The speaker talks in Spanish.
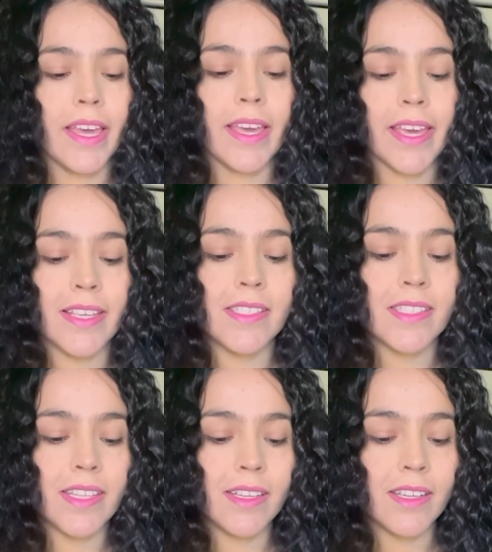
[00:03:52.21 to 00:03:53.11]

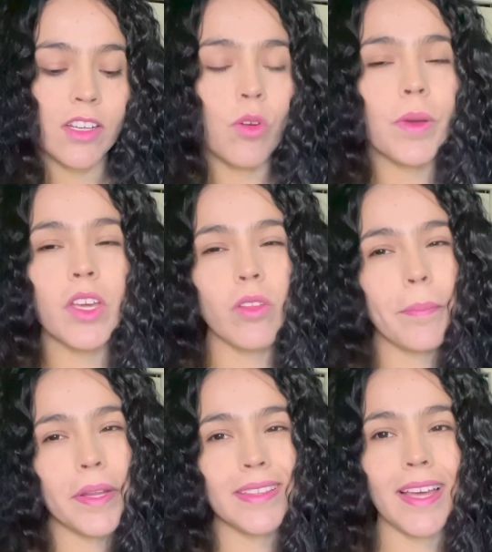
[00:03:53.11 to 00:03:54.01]
Este no me quedó
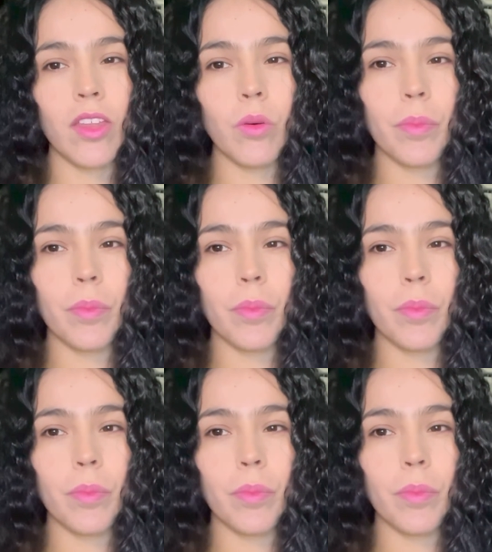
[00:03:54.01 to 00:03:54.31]
apretado,